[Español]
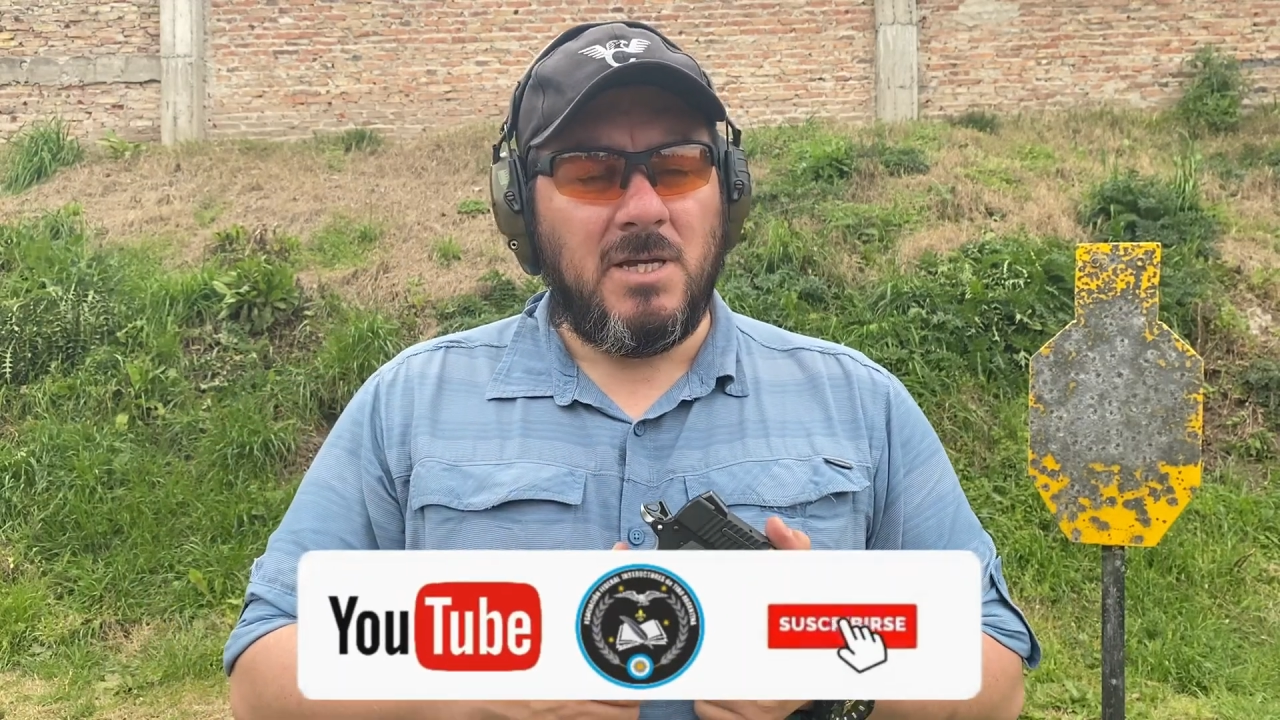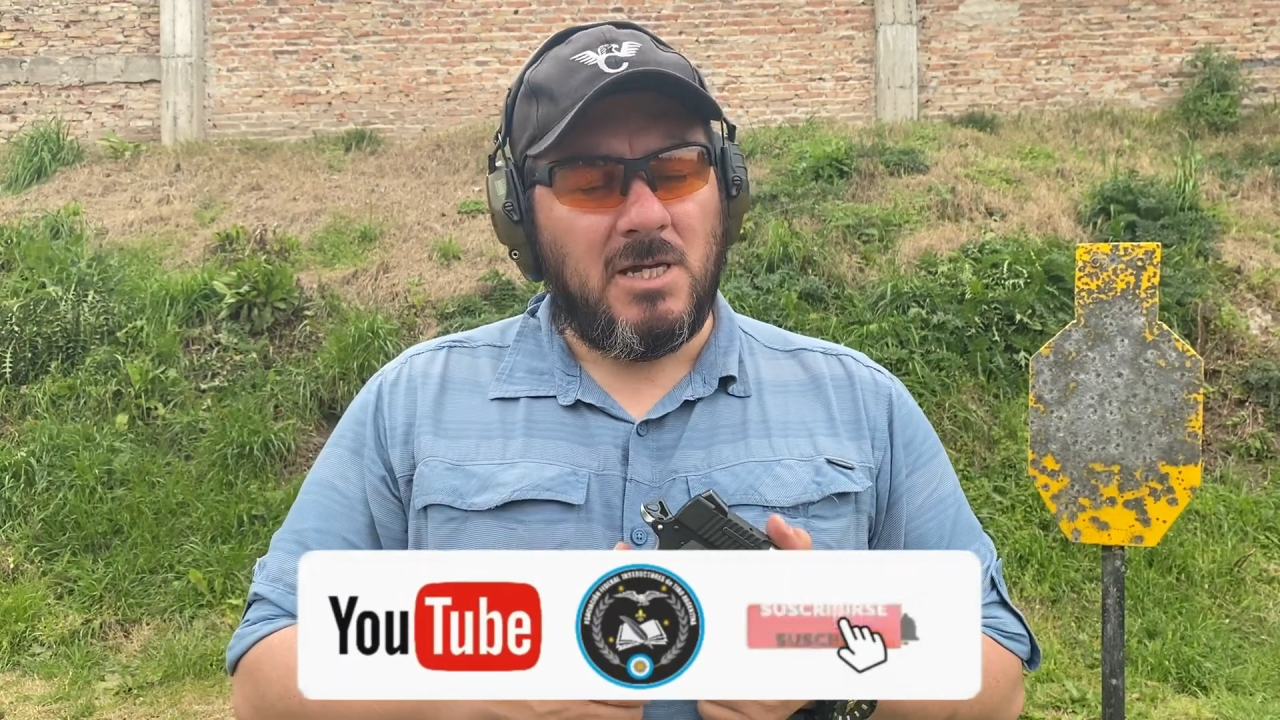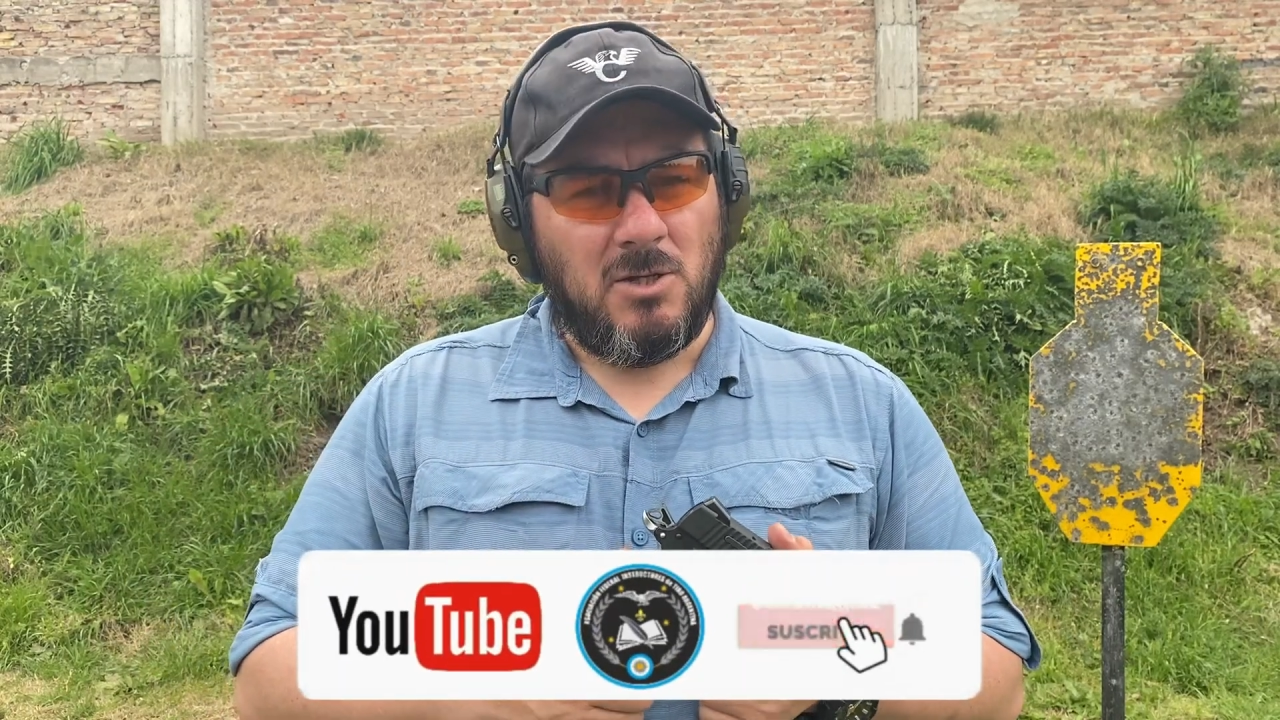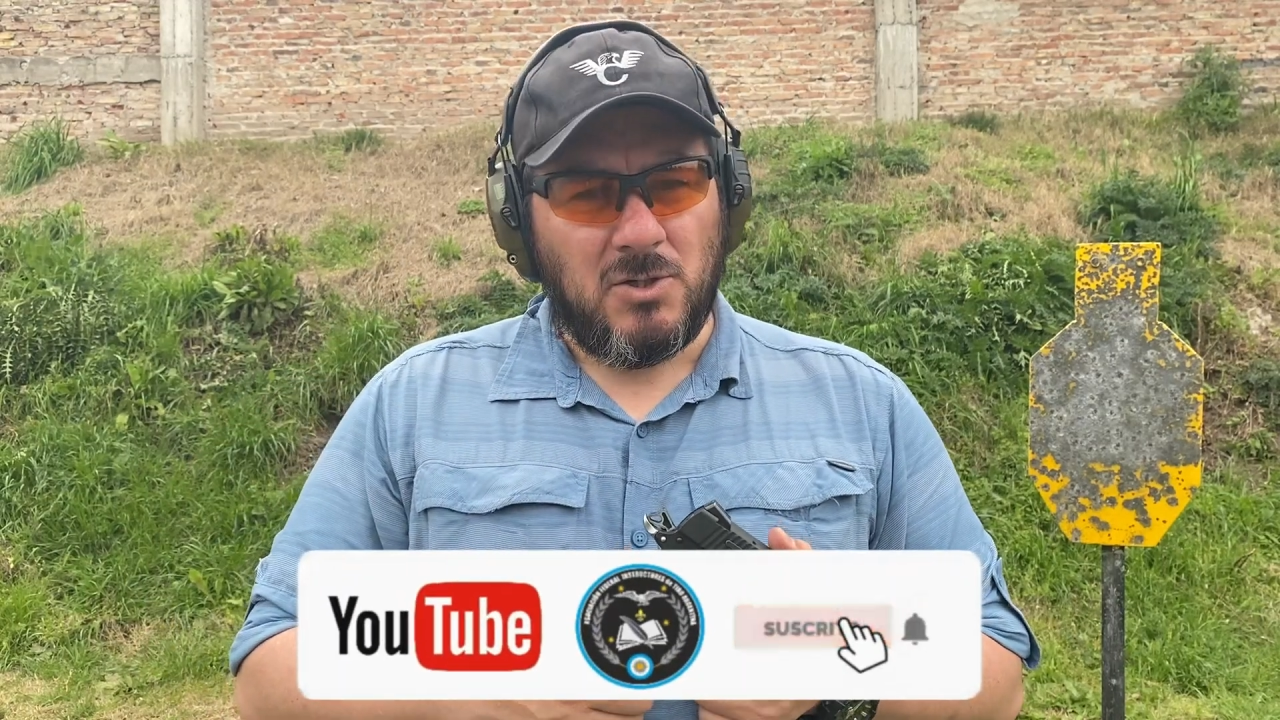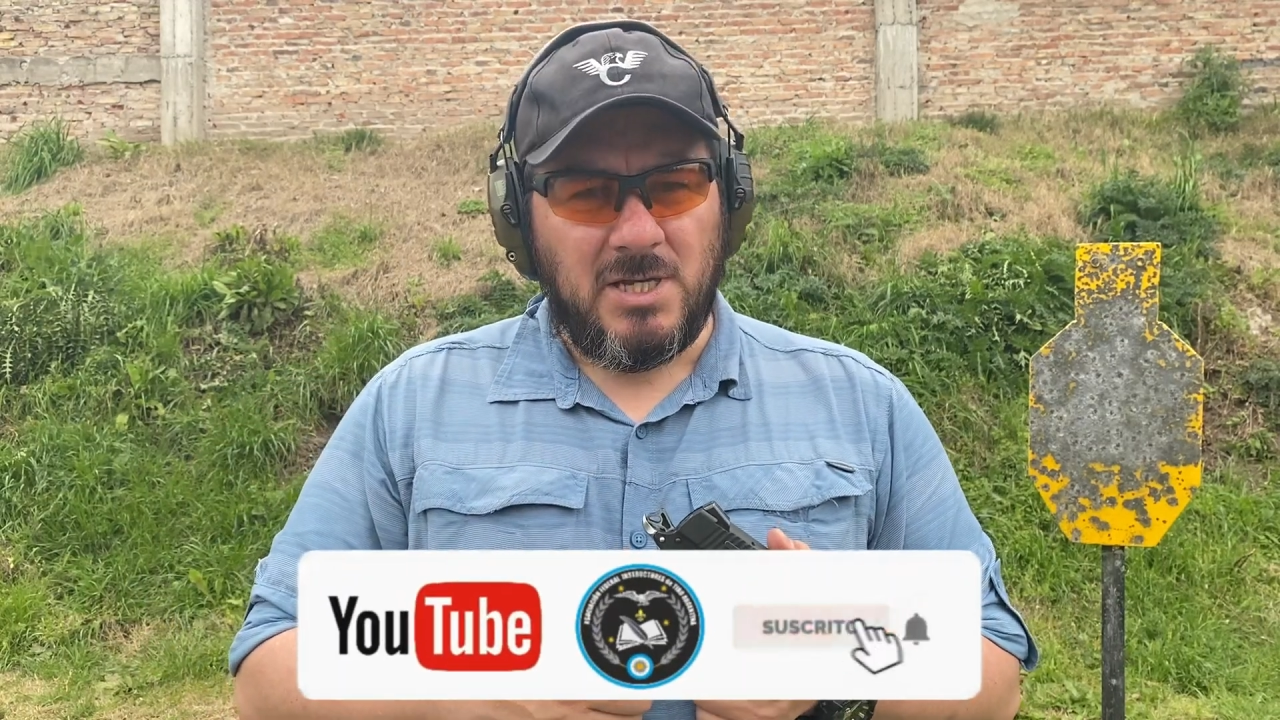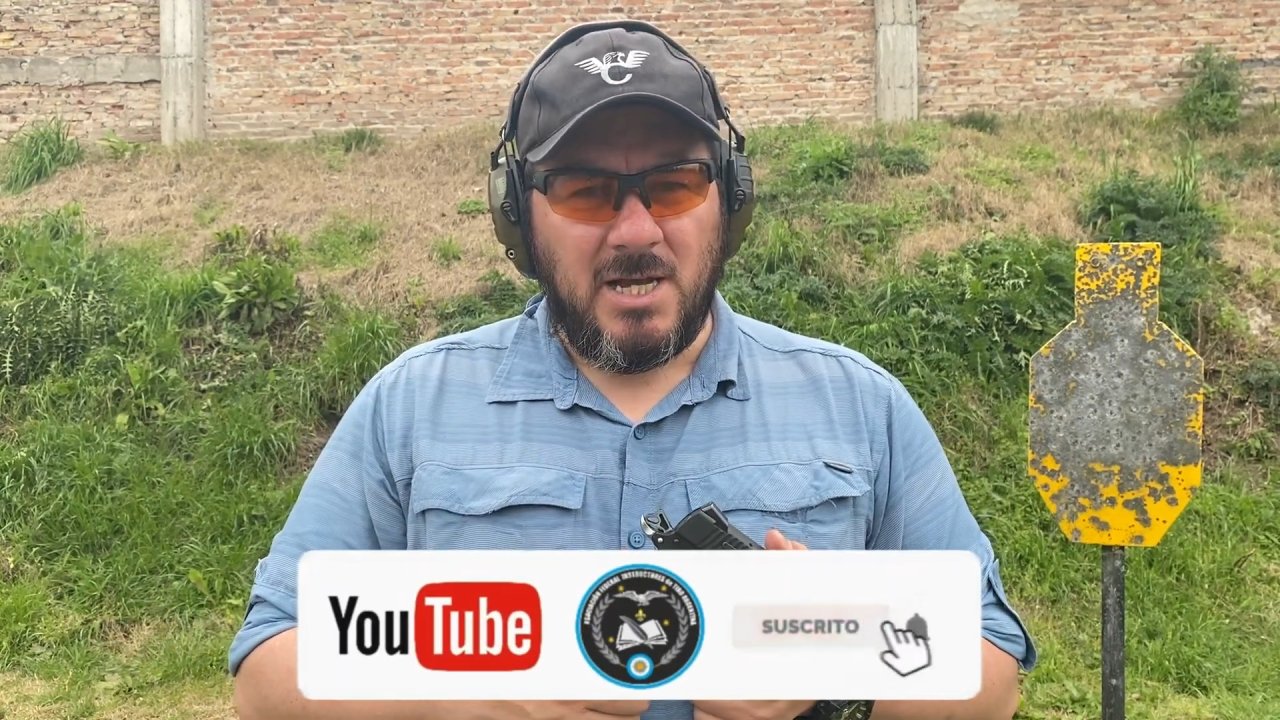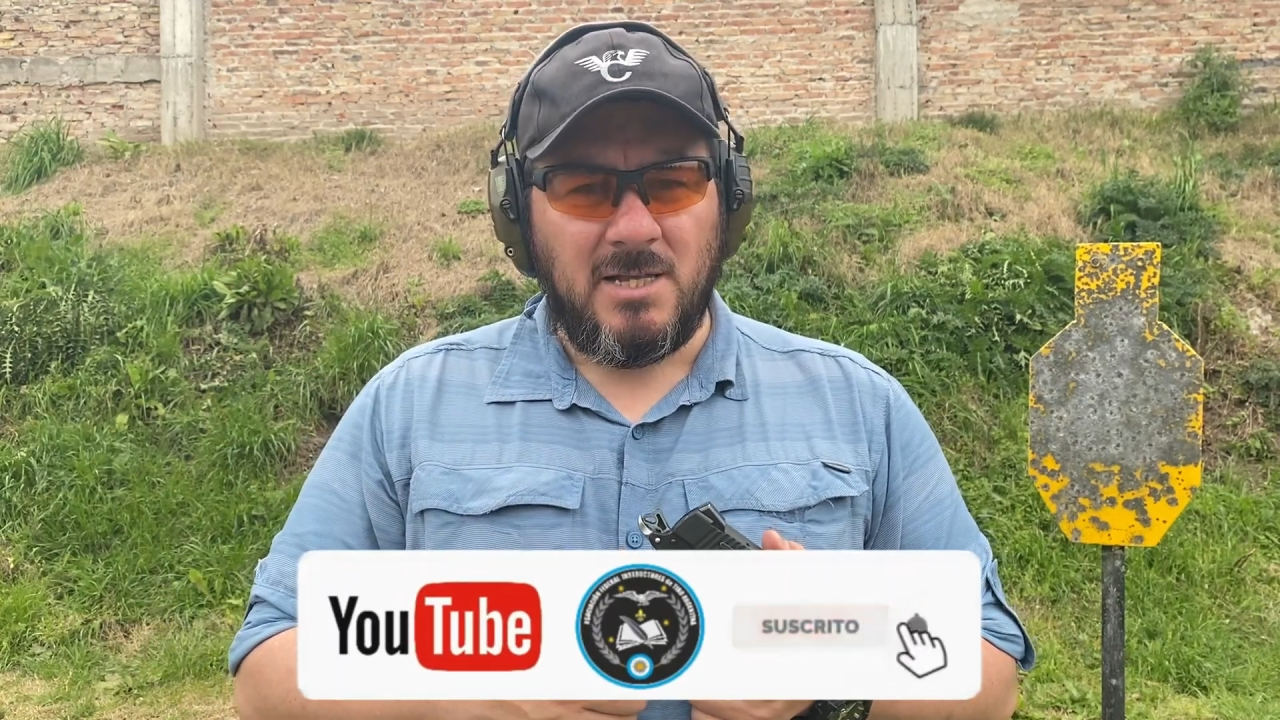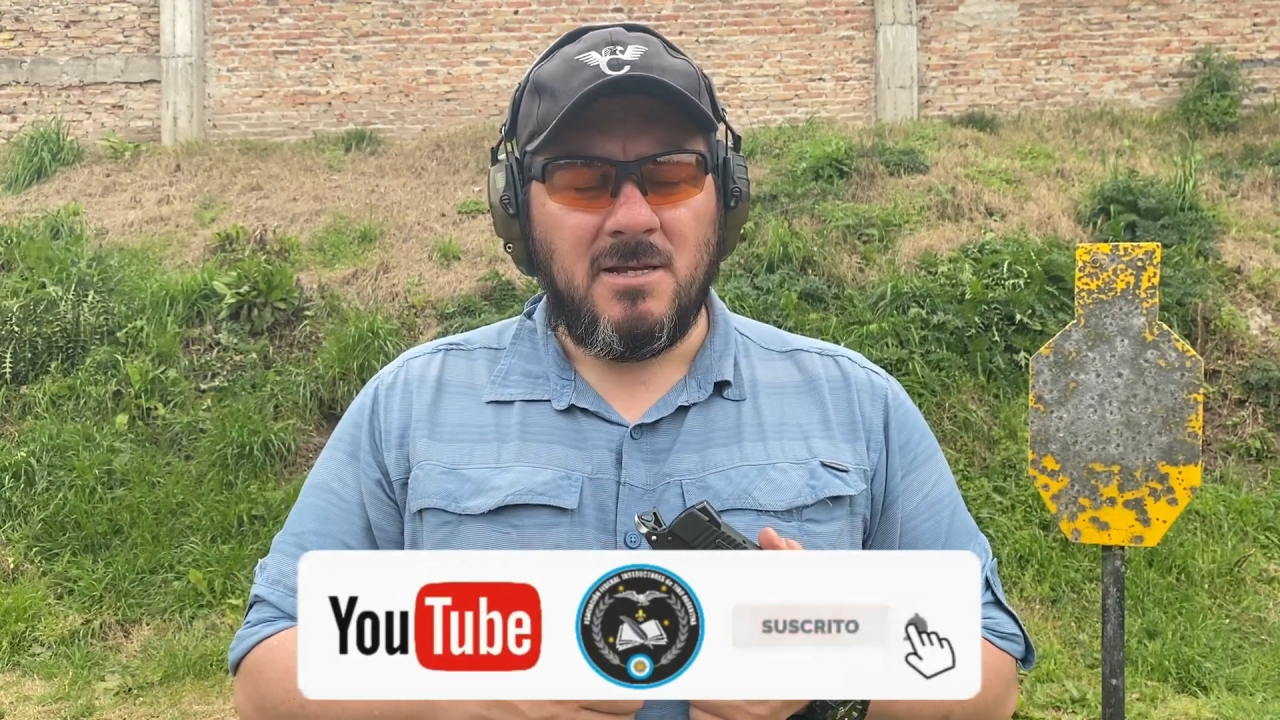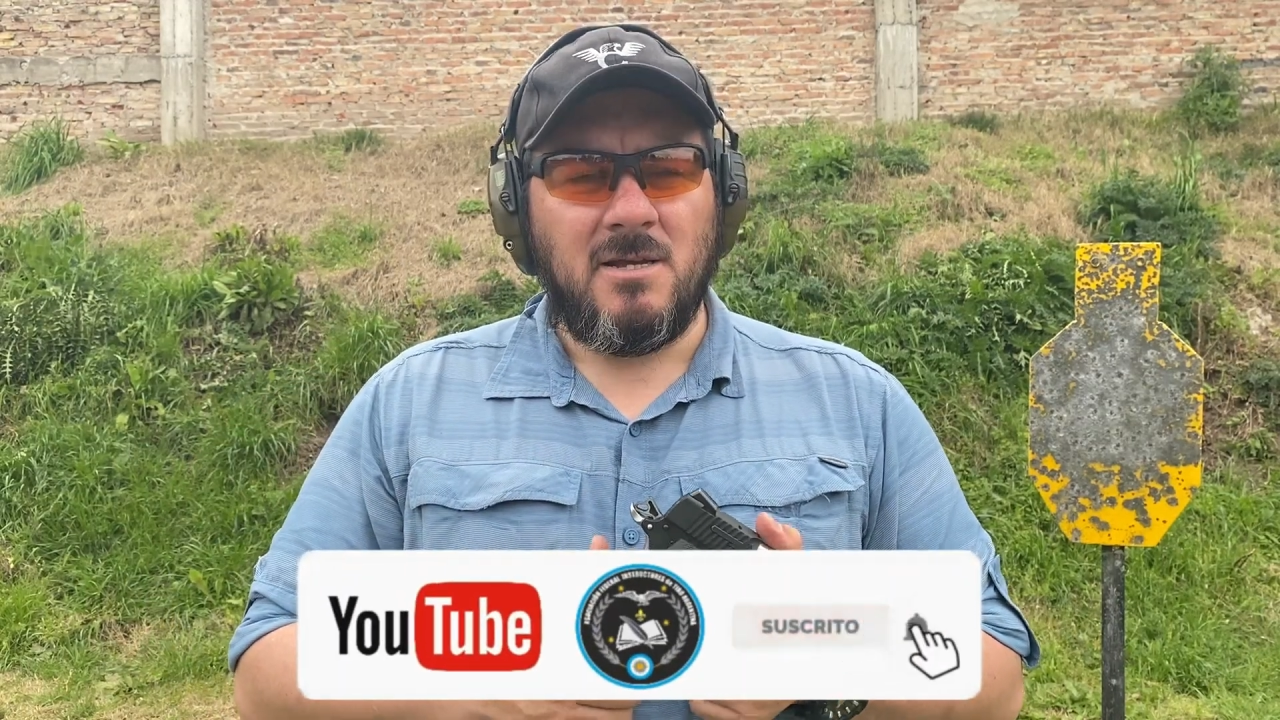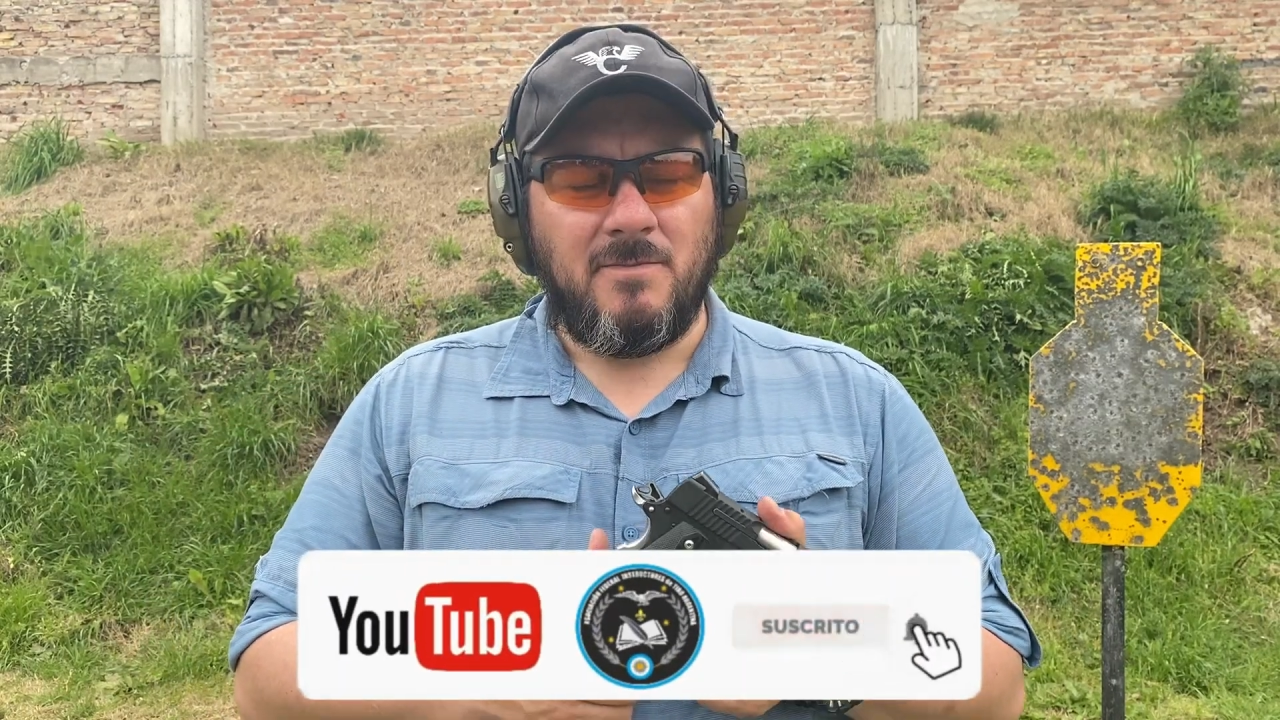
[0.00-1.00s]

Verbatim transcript: y que nos sigan.